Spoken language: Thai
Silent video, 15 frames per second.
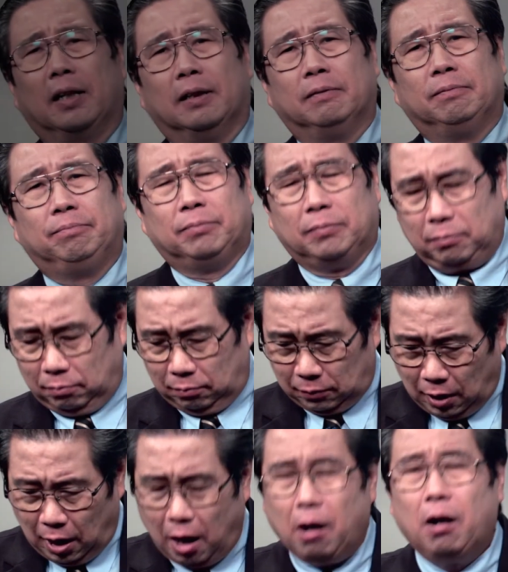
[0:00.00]
นึ่ง
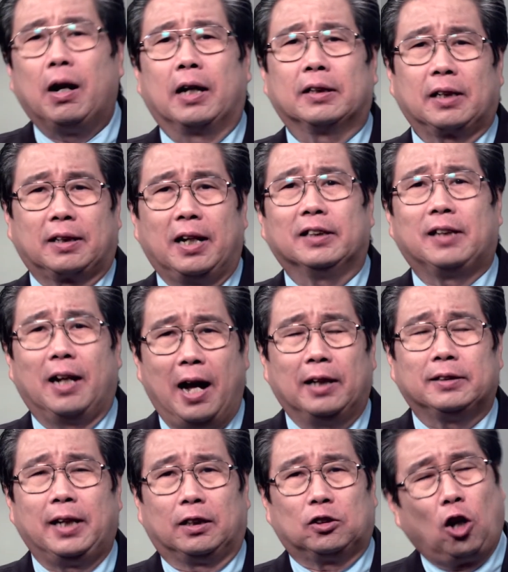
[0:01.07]
แล้วหลังจากเทศนา
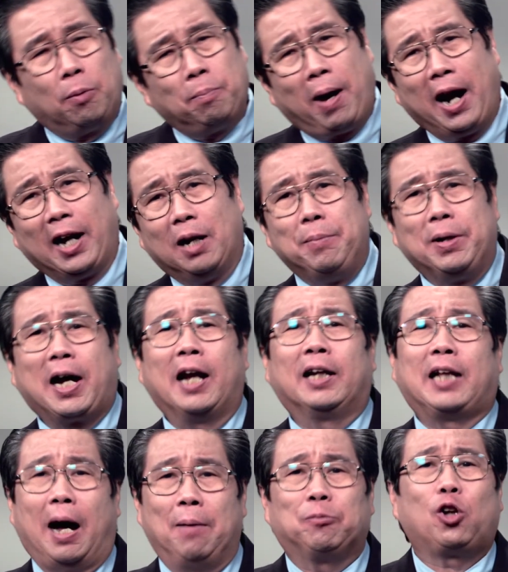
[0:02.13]
เสร็จตอนบ่าย แล้วมีการ
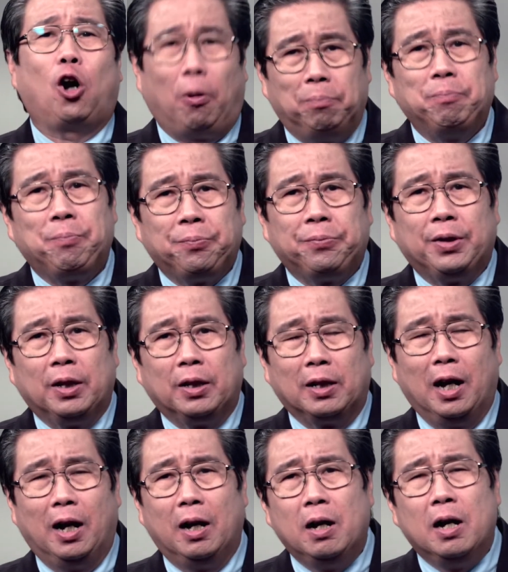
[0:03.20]
ถามตอบ
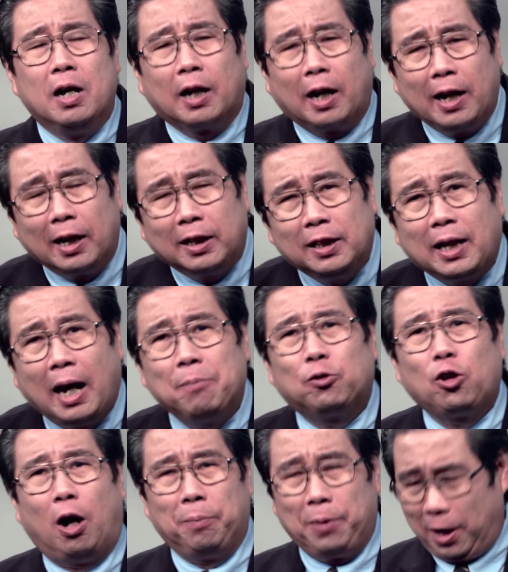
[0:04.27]
นะขณะที่ถามต
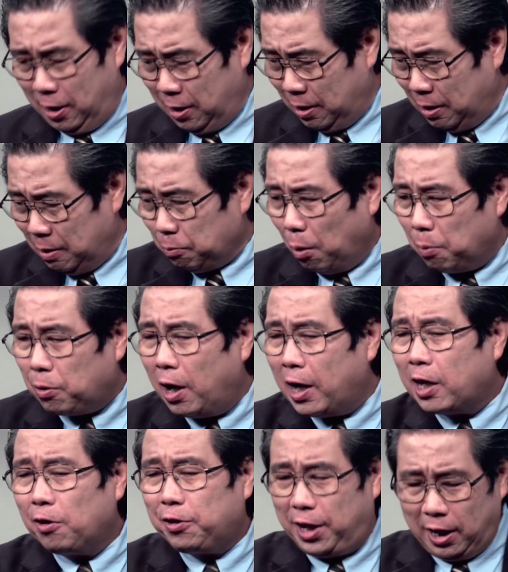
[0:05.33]
อบเนี่ยผมก็ให้
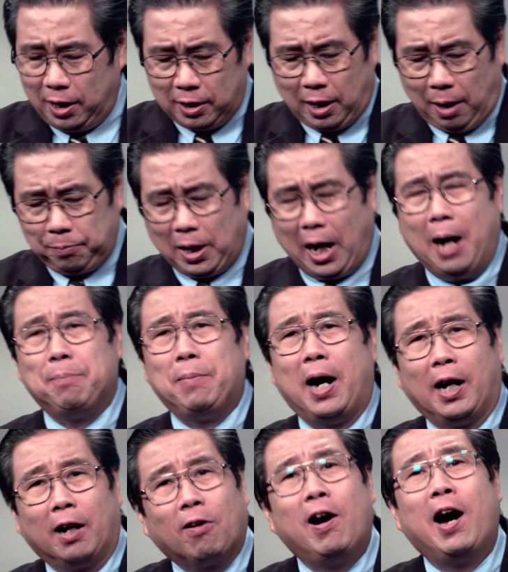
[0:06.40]
เขาเขียนคำถามมา
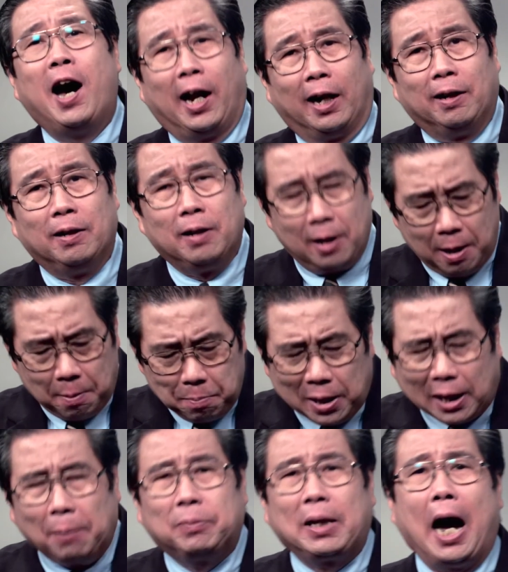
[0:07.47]
แล้วก็อ่าน มี
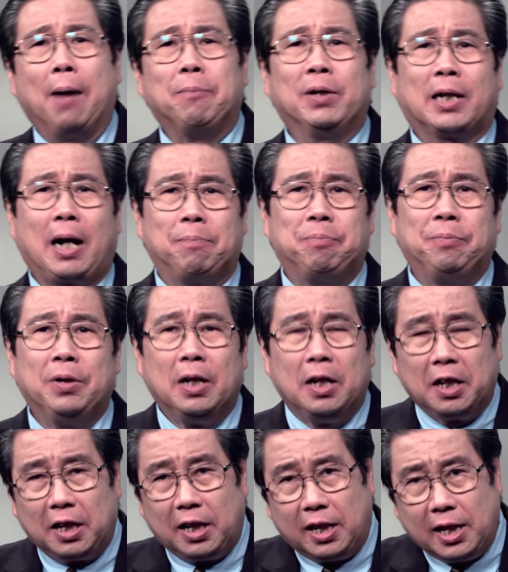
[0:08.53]
คำถามหนึ่งครับ
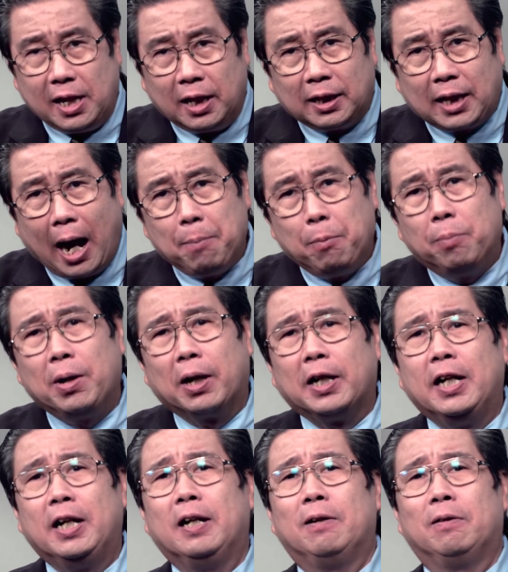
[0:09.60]
เขียนถามผมอย่าง
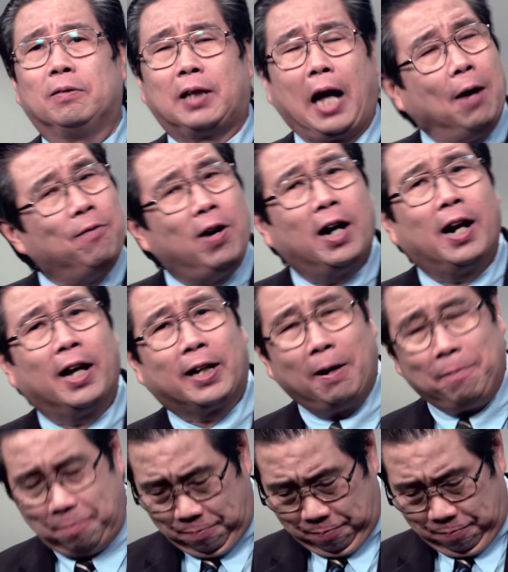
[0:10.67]
นี้ ถามว่าอะไรครับ